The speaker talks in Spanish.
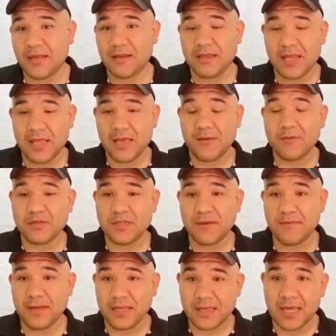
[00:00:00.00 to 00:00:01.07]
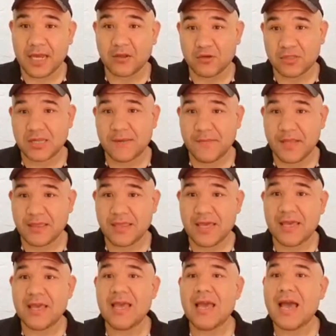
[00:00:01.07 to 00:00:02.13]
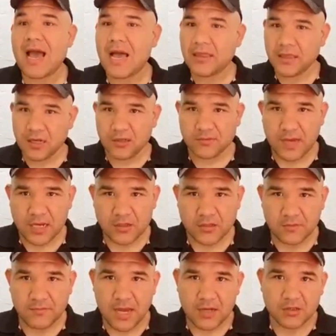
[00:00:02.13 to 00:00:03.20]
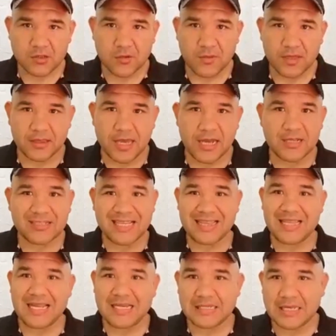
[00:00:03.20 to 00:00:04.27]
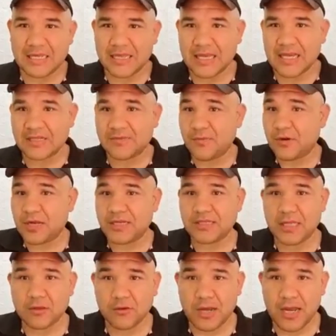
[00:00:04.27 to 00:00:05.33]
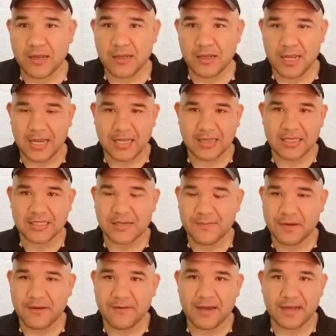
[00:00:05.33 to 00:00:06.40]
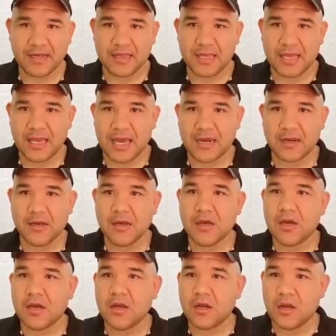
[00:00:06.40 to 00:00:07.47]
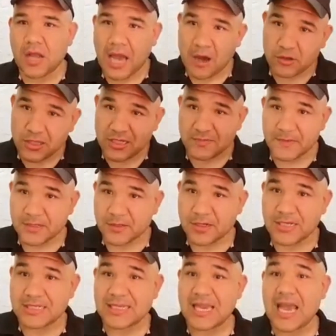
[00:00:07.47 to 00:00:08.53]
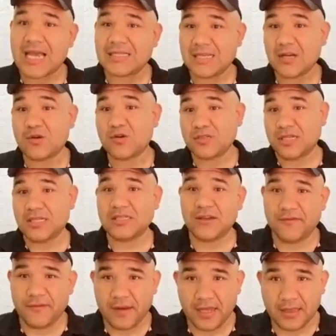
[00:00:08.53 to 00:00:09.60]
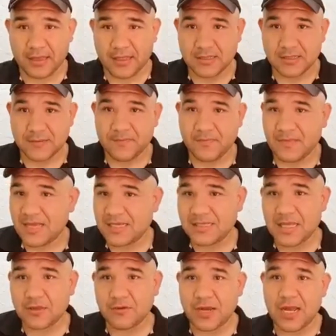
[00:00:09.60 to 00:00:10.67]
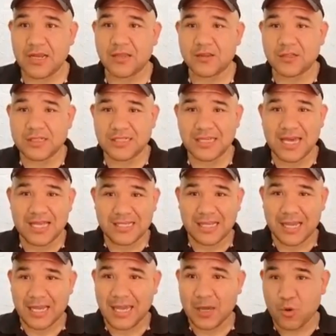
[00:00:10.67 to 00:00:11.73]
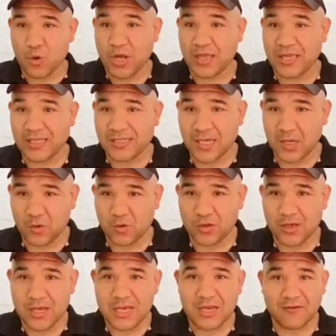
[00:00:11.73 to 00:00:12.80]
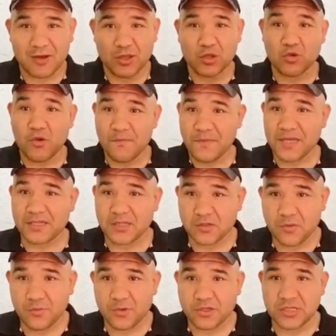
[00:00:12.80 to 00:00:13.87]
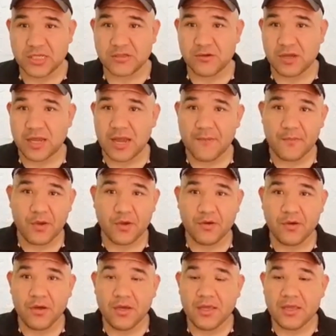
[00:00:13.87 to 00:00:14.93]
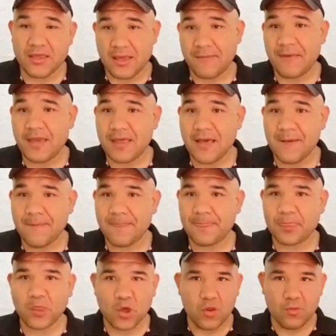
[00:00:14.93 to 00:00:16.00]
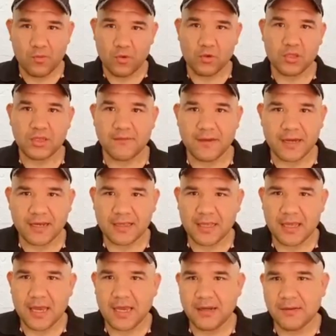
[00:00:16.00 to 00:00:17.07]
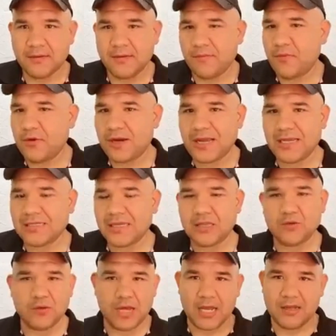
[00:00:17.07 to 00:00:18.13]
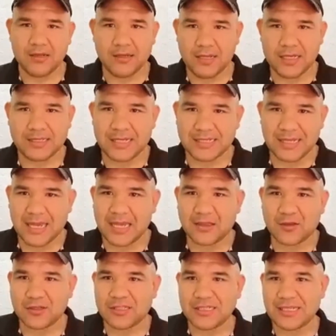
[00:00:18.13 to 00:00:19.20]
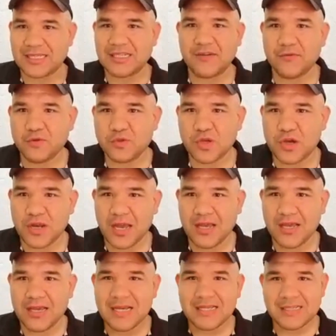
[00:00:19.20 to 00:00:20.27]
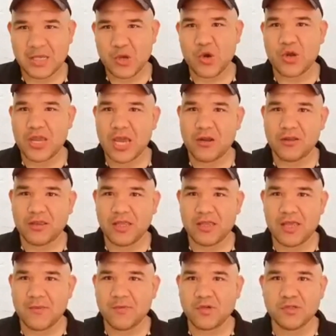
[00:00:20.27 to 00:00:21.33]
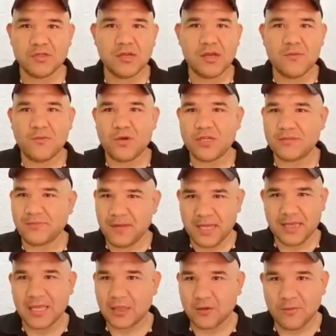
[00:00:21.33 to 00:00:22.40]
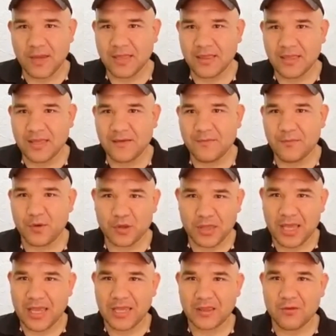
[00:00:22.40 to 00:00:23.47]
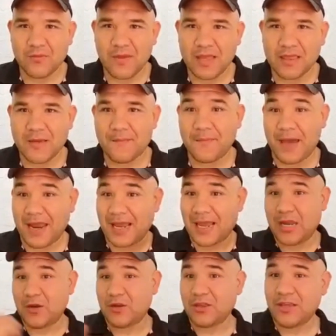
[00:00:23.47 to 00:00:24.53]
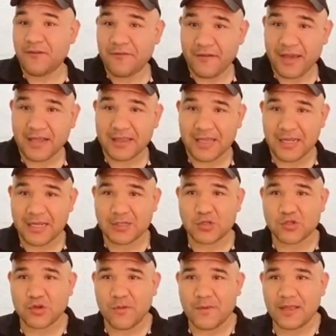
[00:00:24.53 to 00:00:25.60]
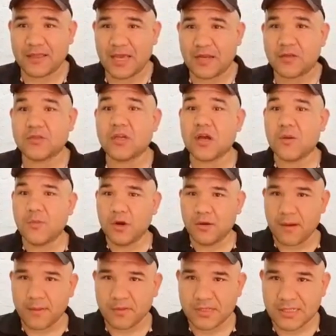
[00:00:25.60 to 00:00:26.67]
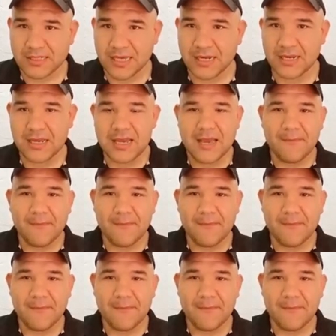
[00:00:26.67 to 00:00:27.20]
debemos de blindar nuestra mente ante los malos, malos comentarios, ante las críticas, porque es natural, la gente siempre va a criticar a otras personas que hacen cosas diferentes. Es natural, entonces ya desde aquí cúrate en salud. Cuando tú empiezas un proceso de cambio de vida, todo el mundo te va a criticar porque es natural, es así. Entonces así funciona, si hoy ya lo entendemos, pues blinda tu mente, protege tu mente para que no te afecten esos comentarios. ¿Y cómo lo vamos a hacer?